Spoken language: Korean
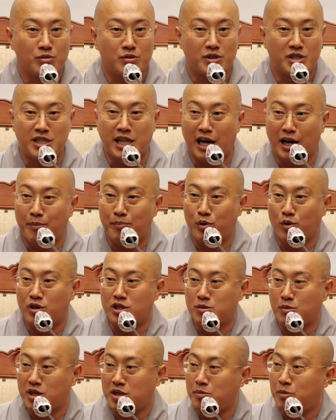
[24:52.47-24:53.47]
지나간
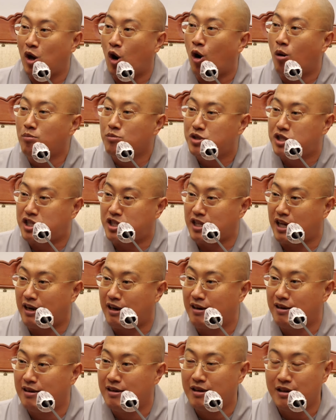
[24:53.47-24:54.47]
표현이지만 이미 엄친아
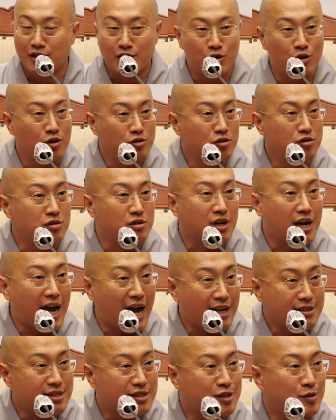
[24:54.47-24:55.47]
그거는
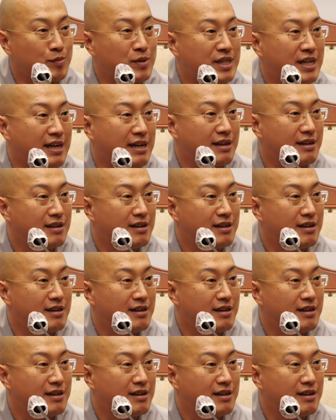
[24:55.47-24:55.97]
카스트입니다.